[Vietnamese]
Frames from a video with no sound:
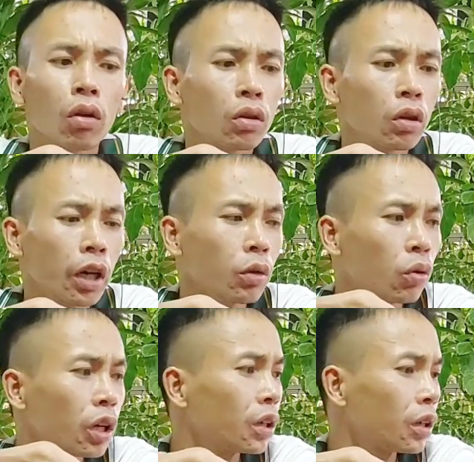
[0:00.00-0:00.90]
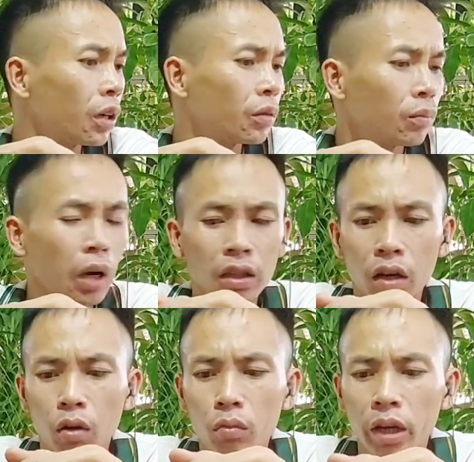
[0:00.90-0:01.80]
Còn cách cố định thì định, bây
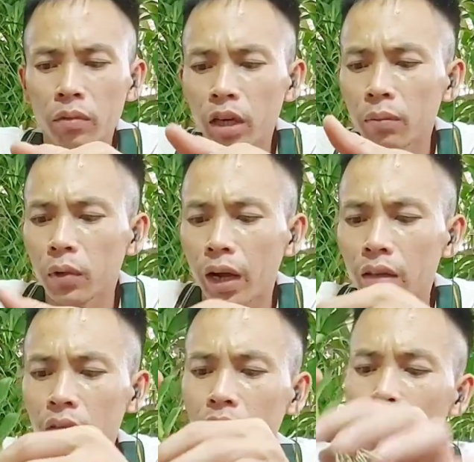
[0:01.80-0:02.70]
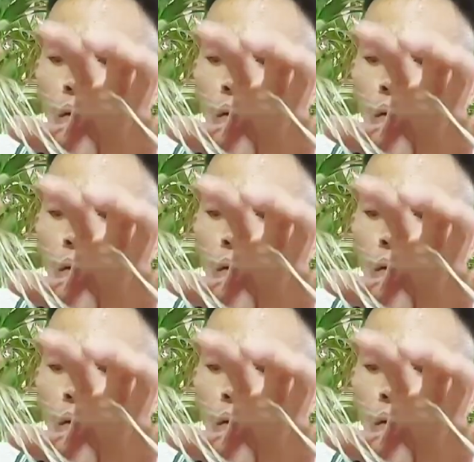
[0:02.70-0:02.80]
giờ hôm nay em ghép lại cho.